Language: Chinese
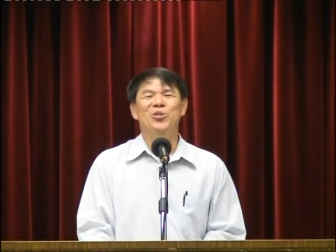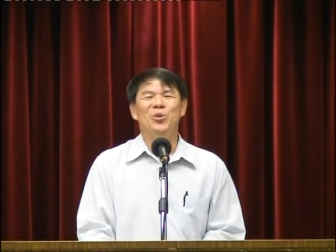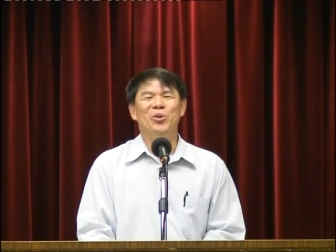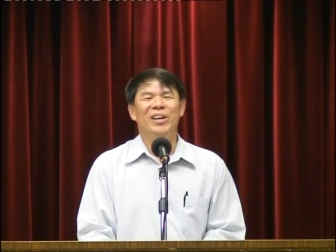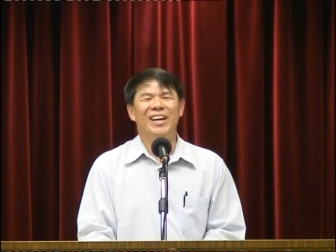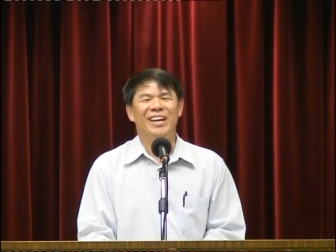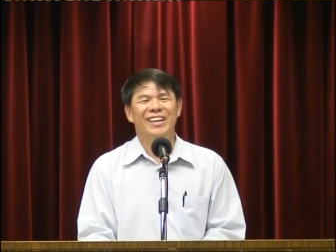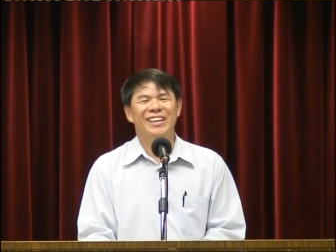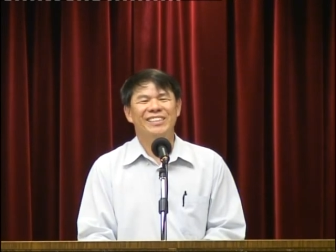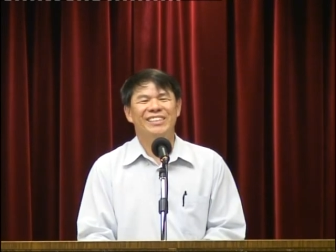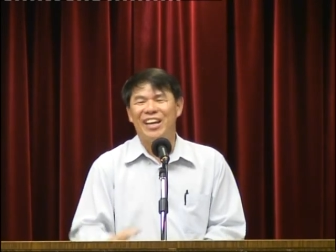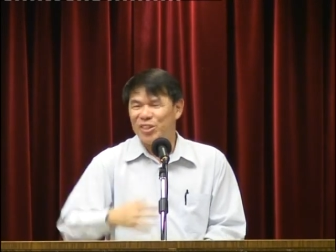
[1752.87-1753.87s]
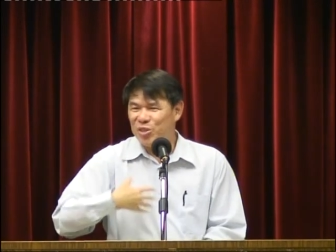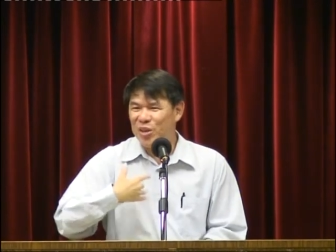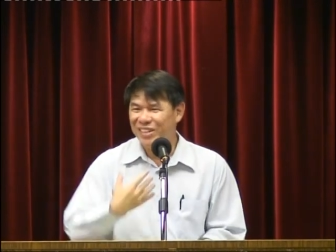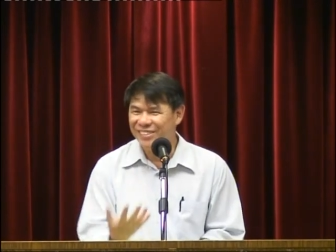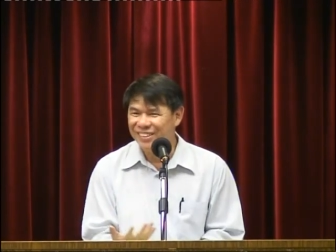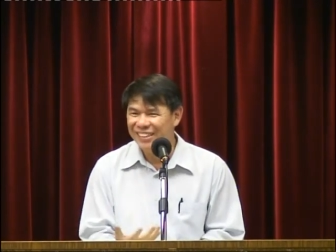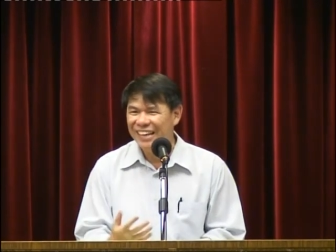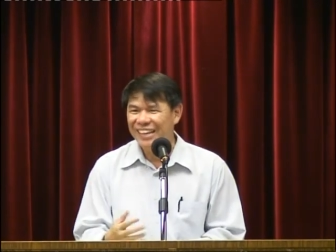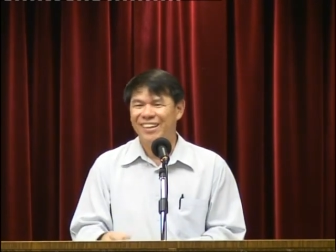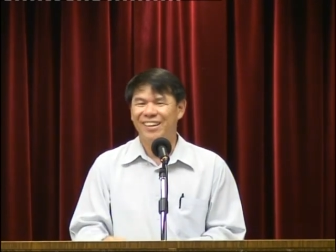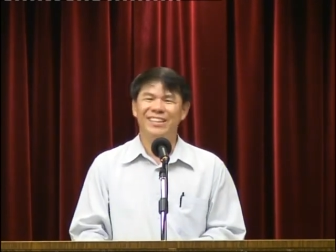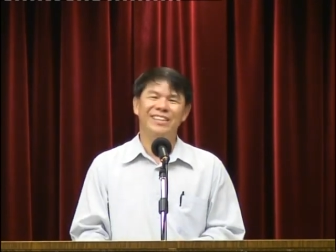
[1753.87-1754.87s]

种呃特权啊。